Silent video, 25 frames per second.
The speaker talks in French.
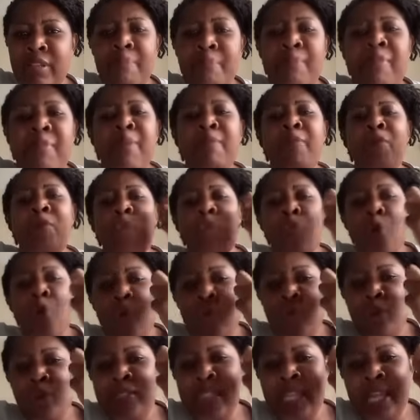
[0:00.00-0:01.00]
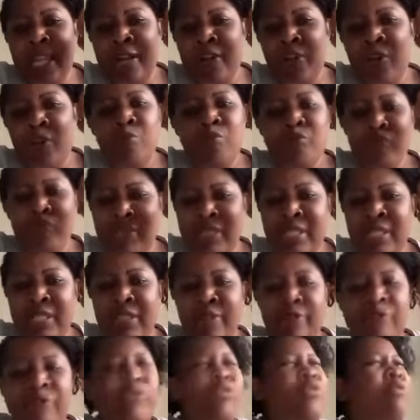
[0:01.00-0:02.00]
Même un cocota, comme on
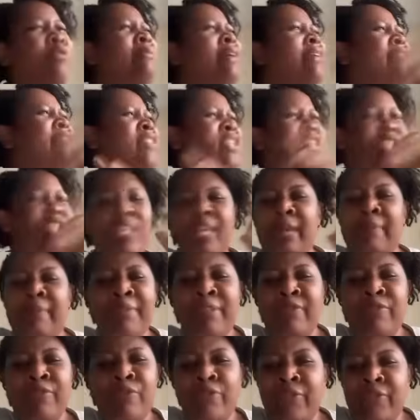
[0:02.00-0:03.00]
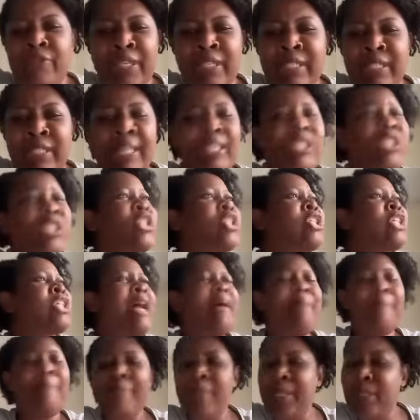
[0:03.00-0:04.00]
dit, vous ne m'avez jamais vu faire ça.
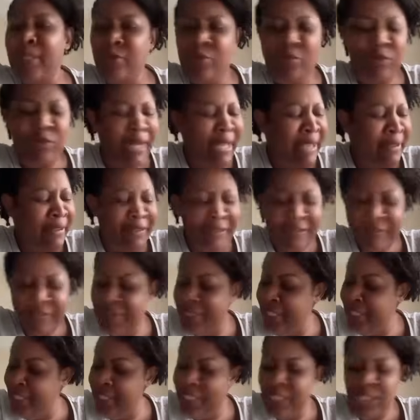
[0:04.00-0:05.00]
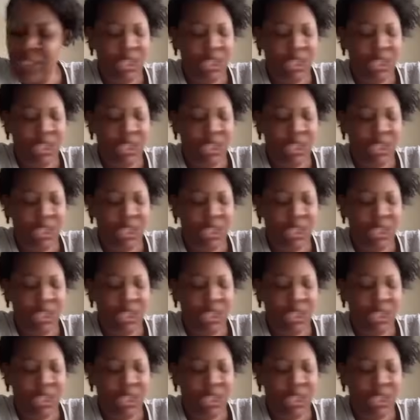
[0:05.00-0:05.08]
Jamais de la vie.